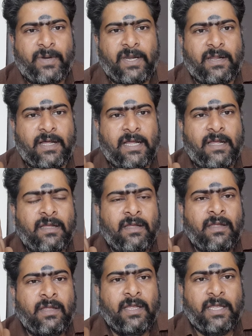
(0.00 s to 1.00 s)
அப்படின்னா
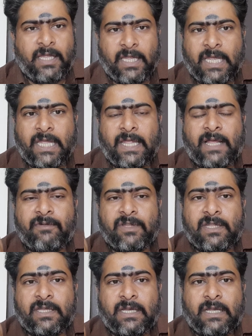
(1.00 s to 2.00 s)
இங்கே தான்
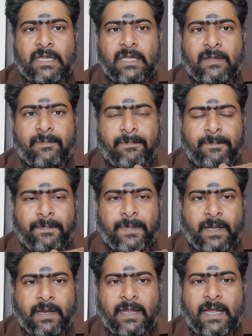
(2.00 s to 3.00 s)
வந்து
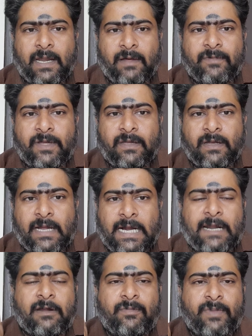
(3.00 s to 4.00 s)
பெரிய அளவு
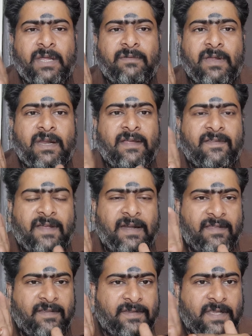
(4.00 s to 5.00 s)
கணவன் மனைவியிடையே
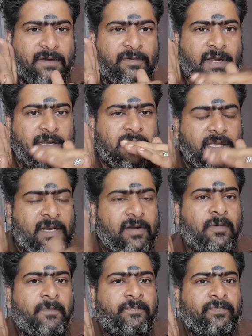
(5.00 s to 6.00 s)
சண்டை சச்சரவுகள்
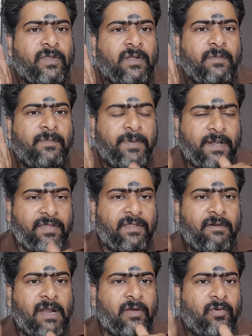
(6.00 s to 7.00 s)
இருக்கும்
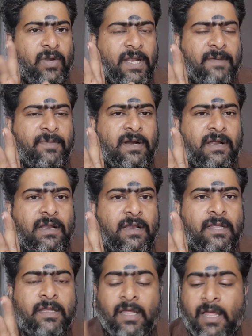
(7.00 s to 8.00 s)
பிரிந்து வாழக்கூடிய நபர்கள்
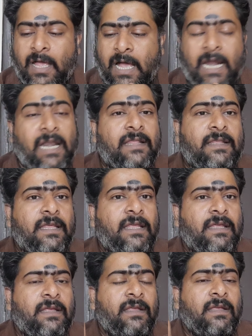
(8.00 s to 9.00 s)
அல்லது
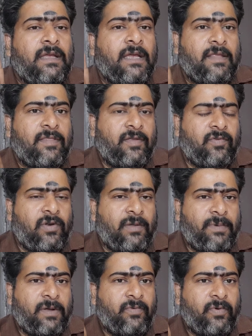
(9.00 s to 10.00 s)
இந்த
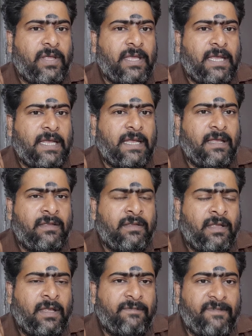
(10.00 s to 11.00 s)
சொல்லப்படக்கூடிய
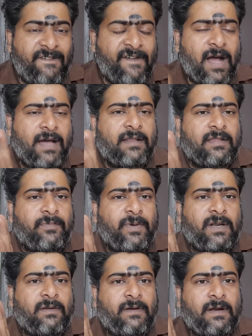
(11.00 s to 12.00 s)
விவாகரத்து
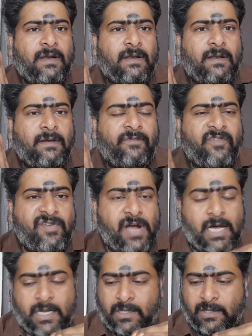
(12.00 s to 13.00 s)
பெற்றவர்கள்
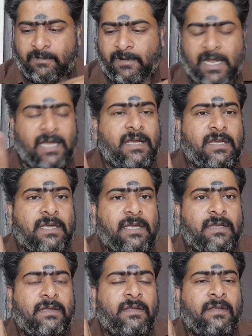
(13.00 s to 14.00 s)
விவாகரத்து வழக்கு
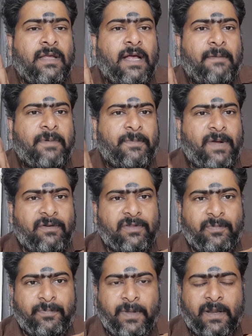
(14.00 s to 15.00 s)
அப்புறமா
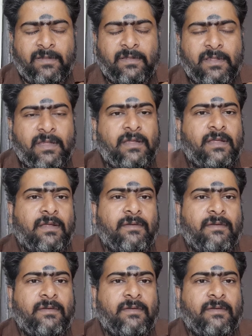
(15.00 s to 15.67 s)
வந்து பிரிந்து